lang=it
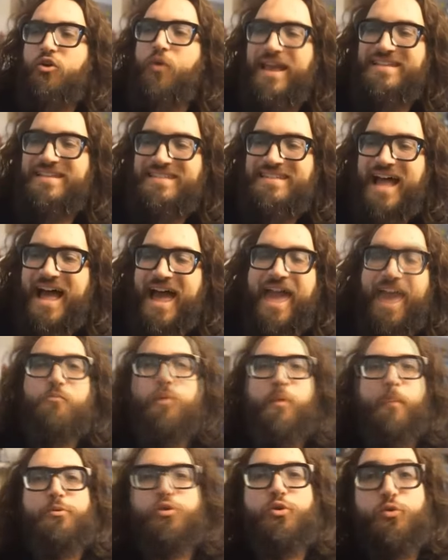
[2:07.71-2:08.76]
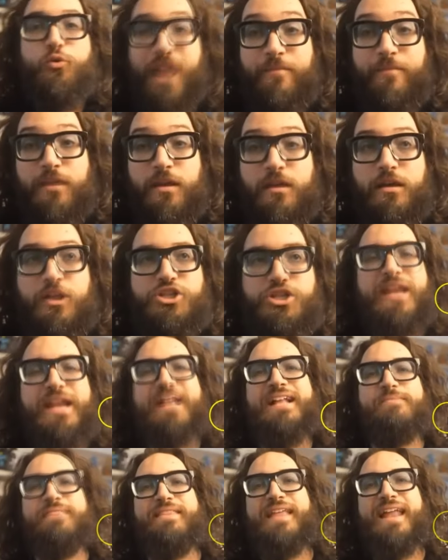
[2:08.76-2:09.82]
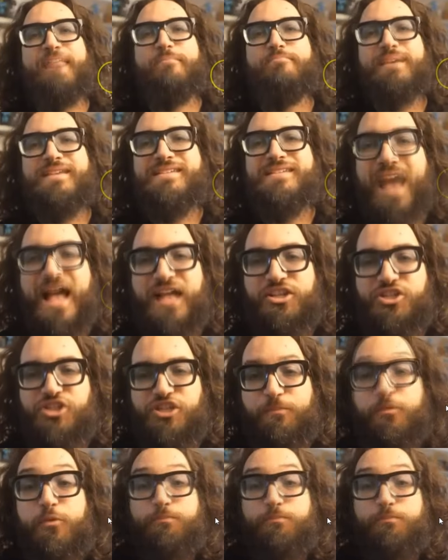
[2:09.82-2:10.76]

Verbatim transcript: questa è un po' più cruda, cerca di mandare messaggi